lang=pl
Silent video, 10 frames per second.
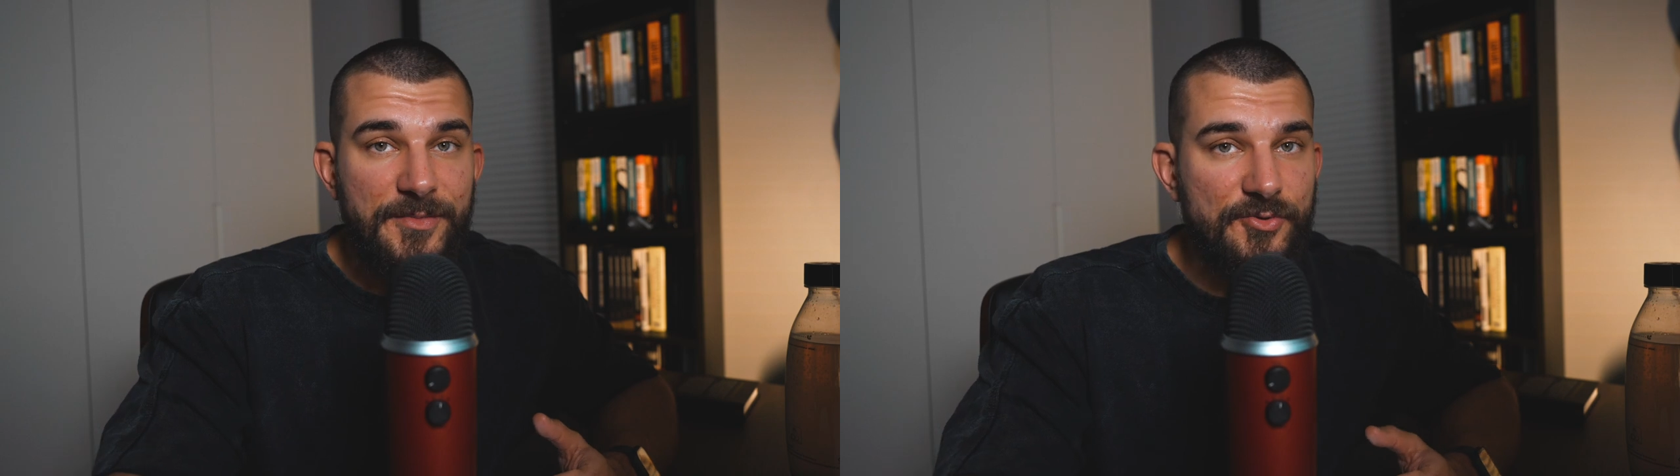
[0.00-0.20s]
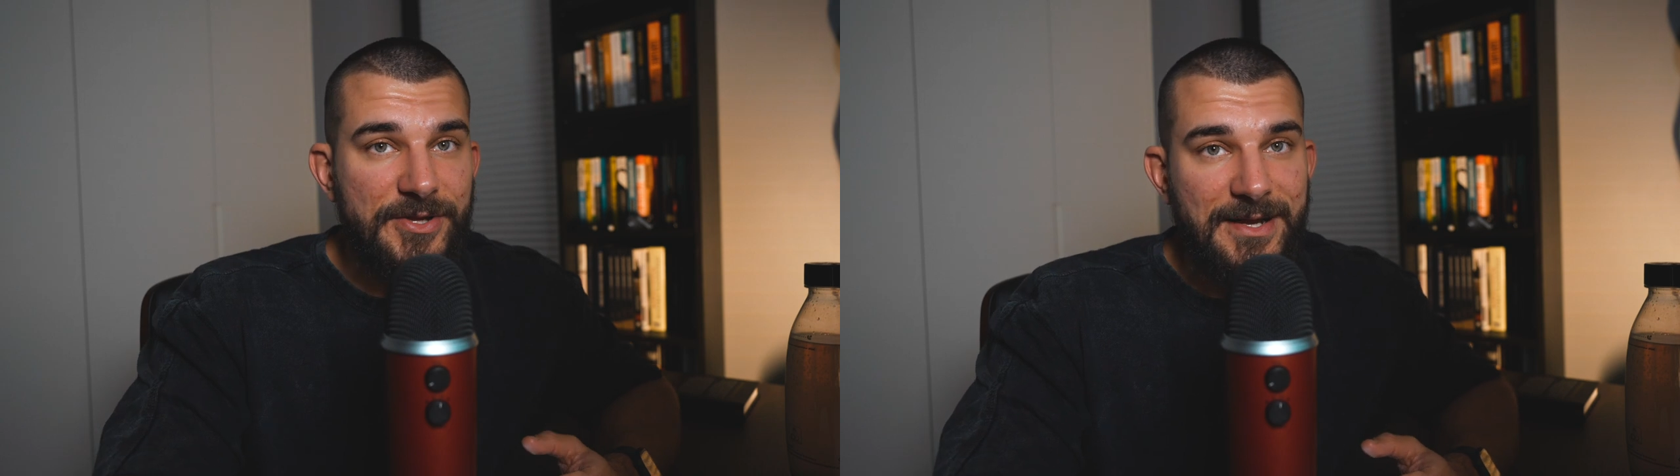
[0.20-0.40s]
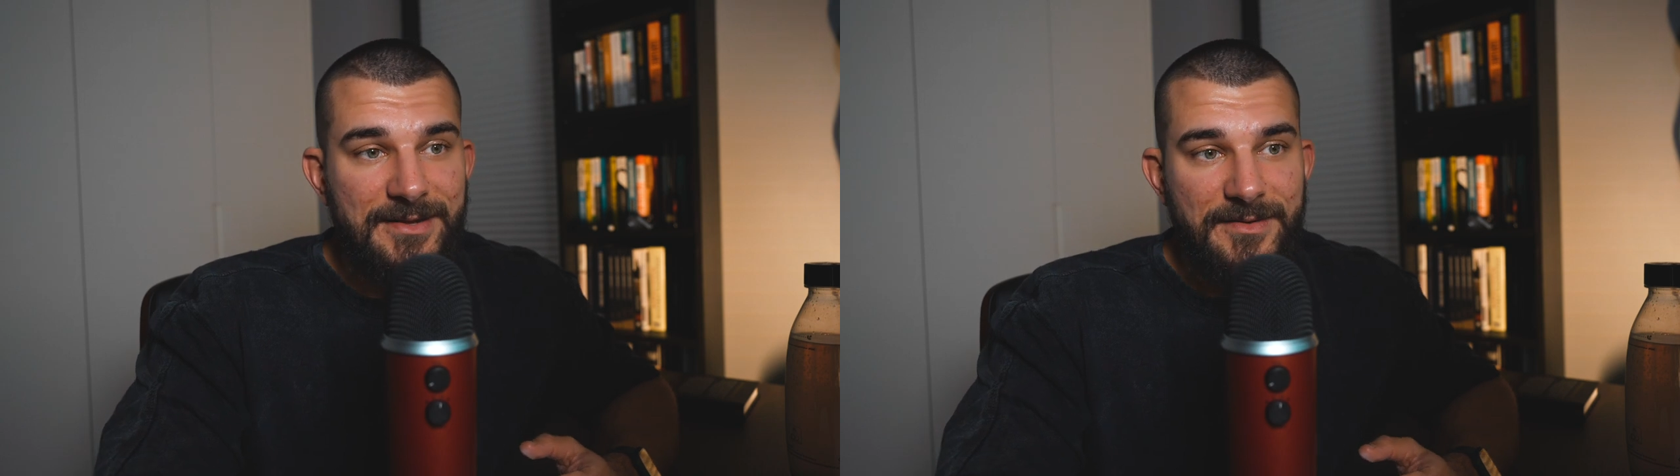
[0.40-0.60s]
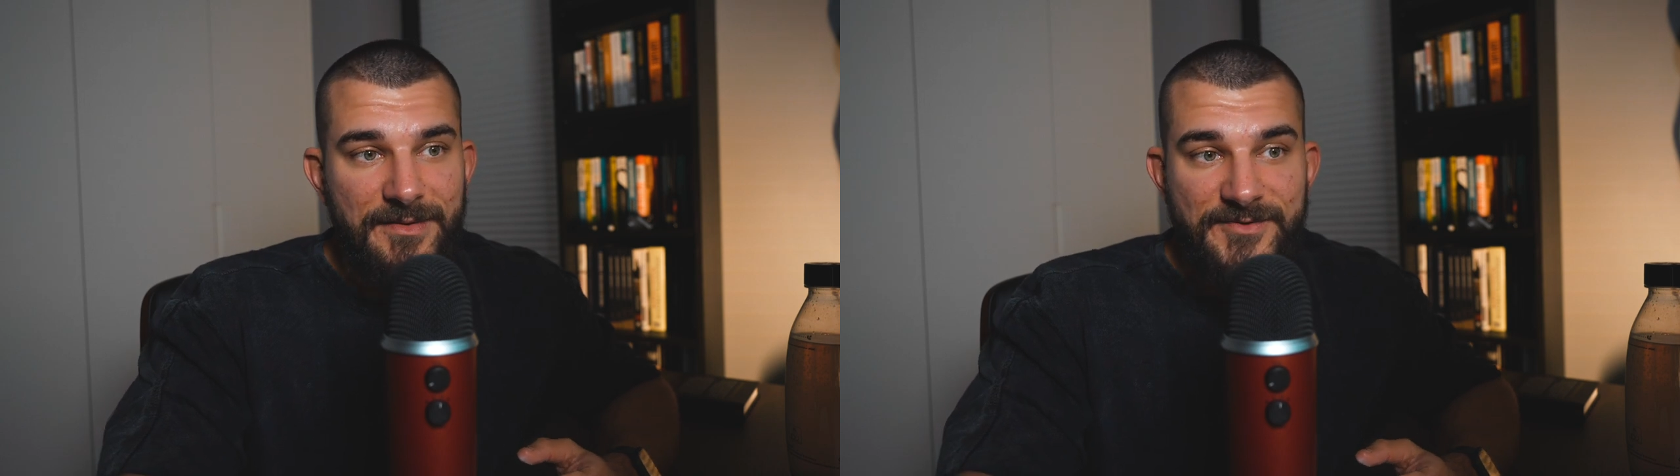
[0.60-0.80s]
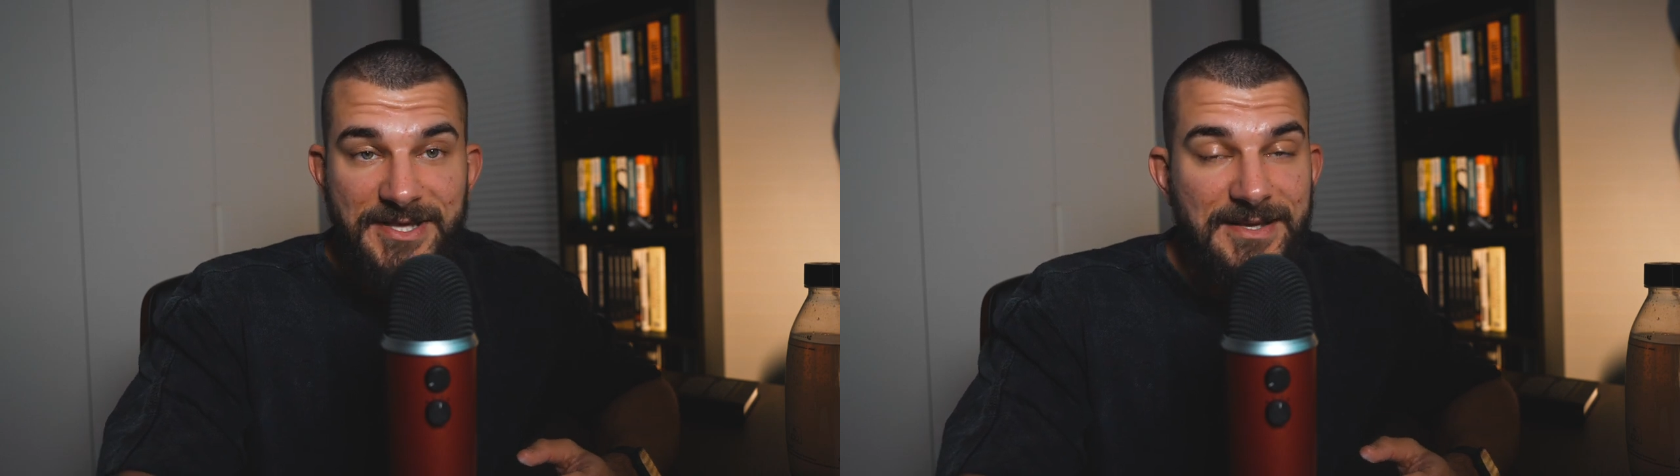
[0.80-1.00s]
minutach
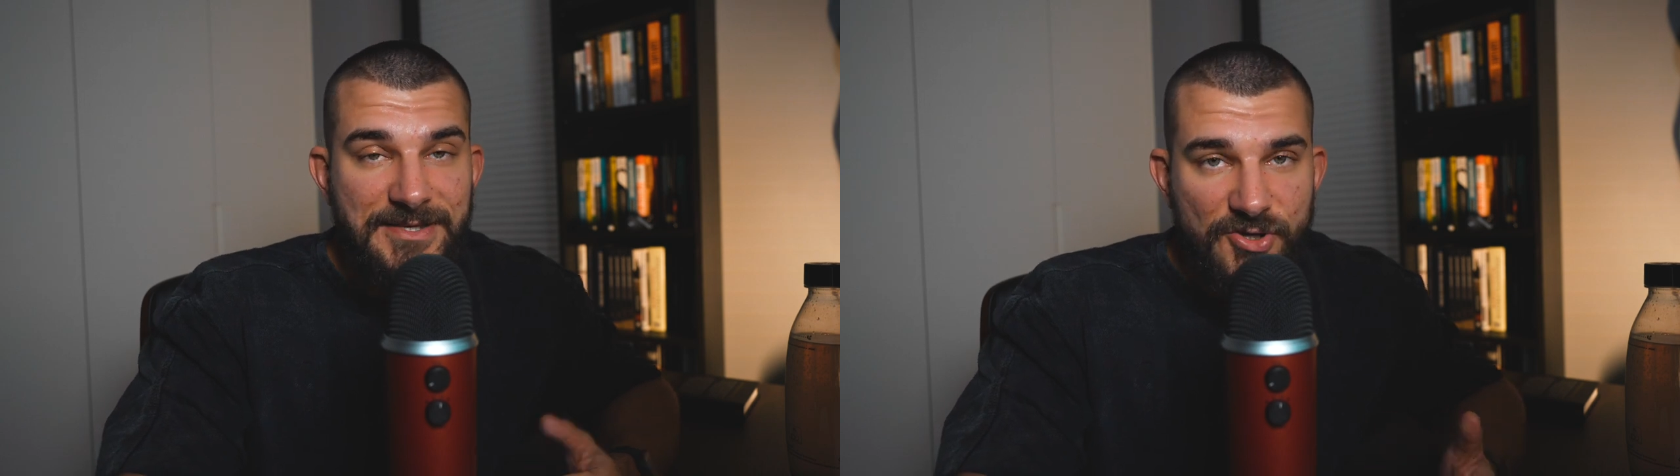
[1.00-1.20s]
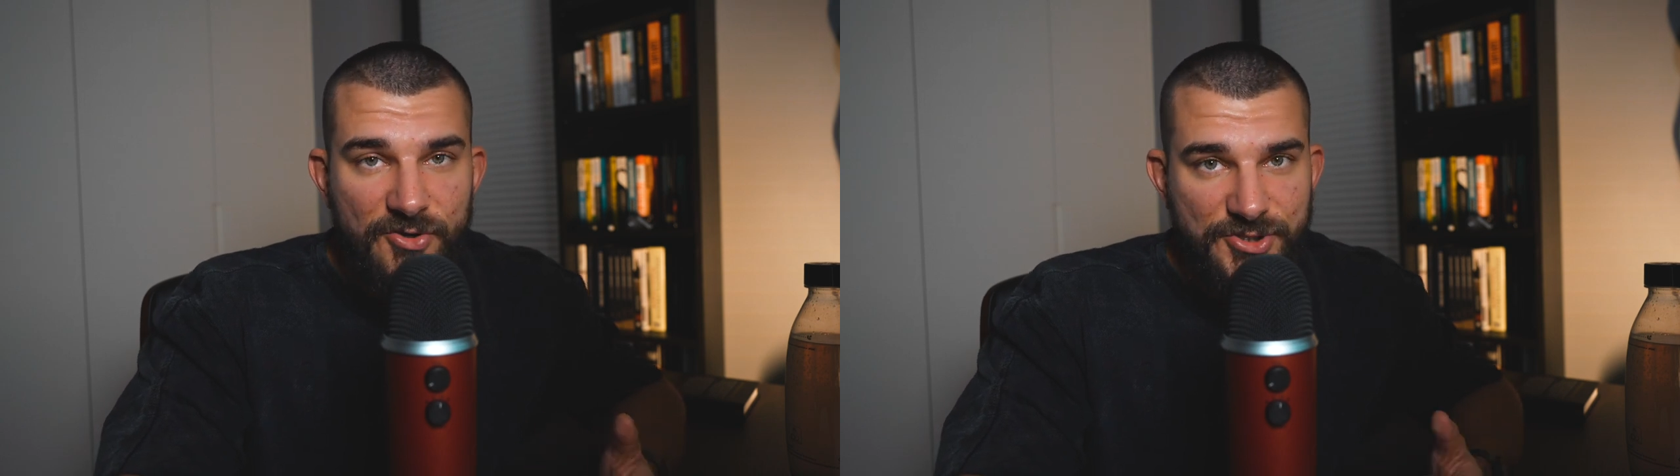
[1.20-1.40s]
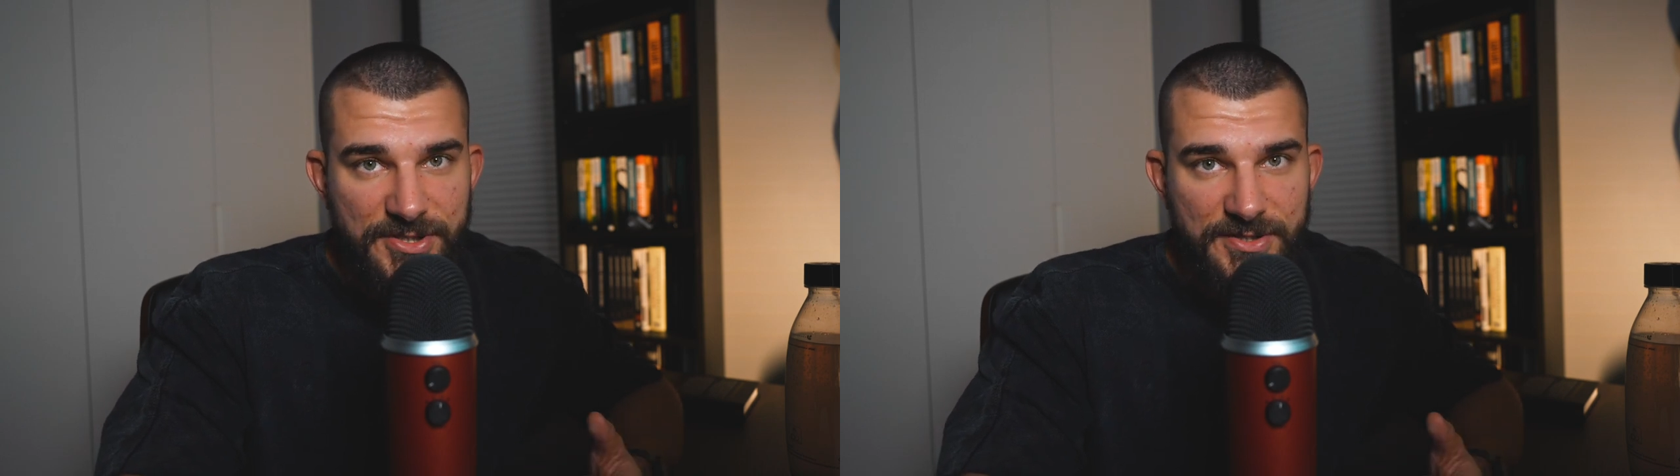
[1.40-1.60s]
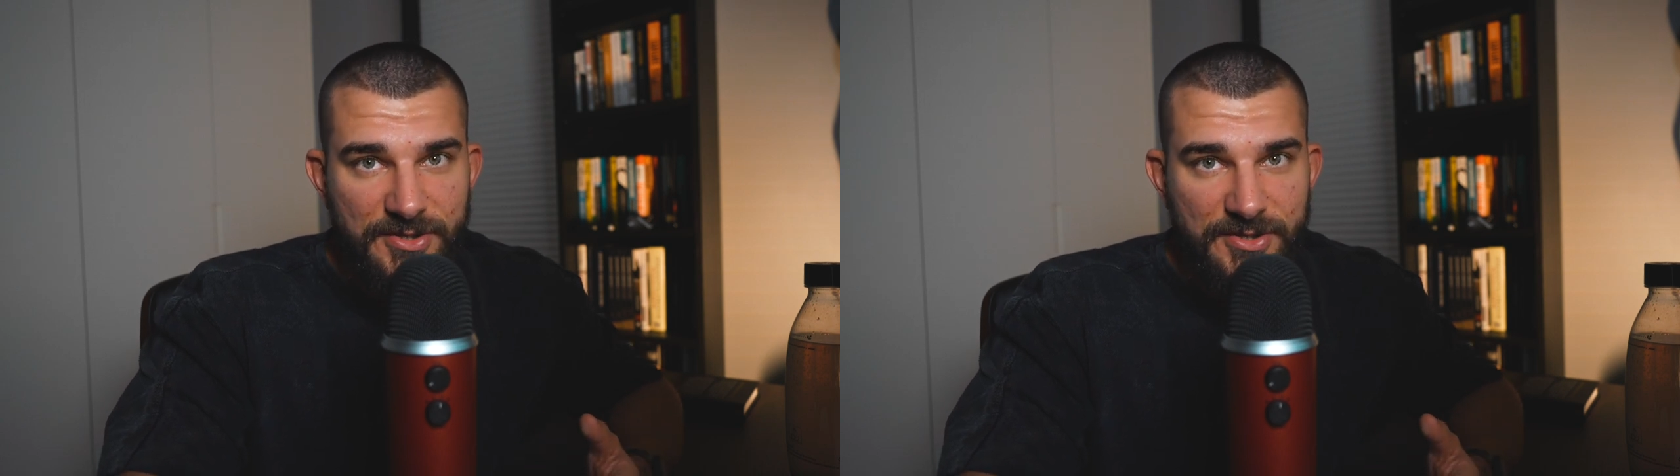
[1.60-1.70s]
wcale nie skończy,